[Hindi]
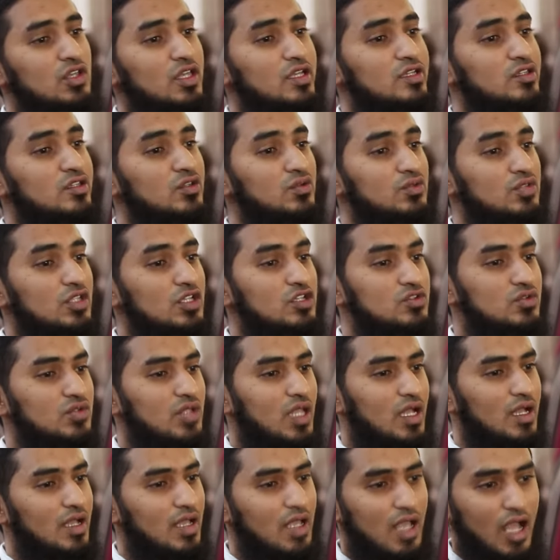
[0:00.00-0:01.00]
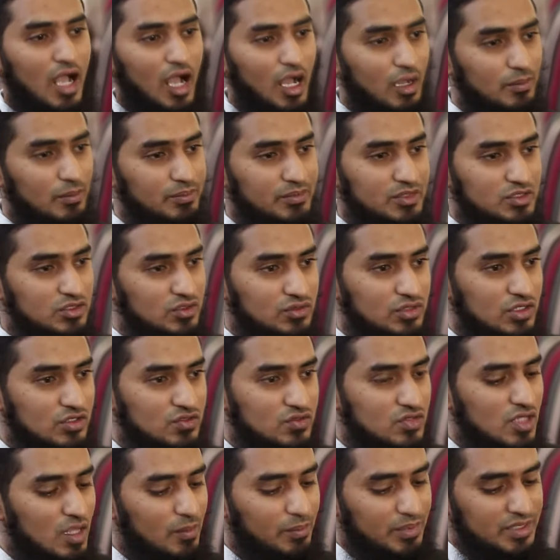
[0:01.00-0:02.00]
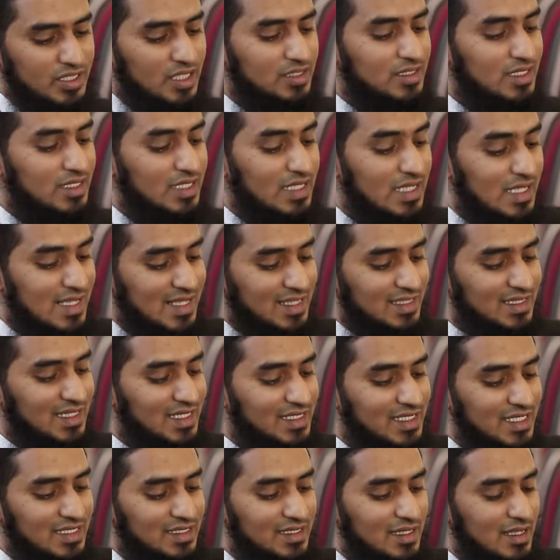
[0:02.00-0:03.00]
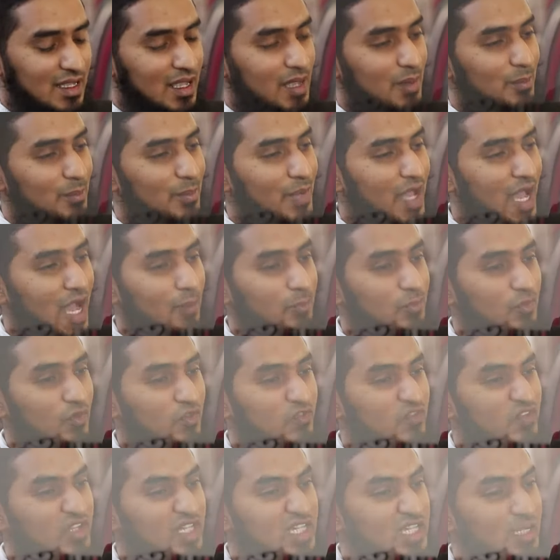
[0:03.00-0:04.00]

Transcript: ये क्यों नहीं सुना आपने क्यों नहीं सुना पता नहीं लेकिन मैं आपको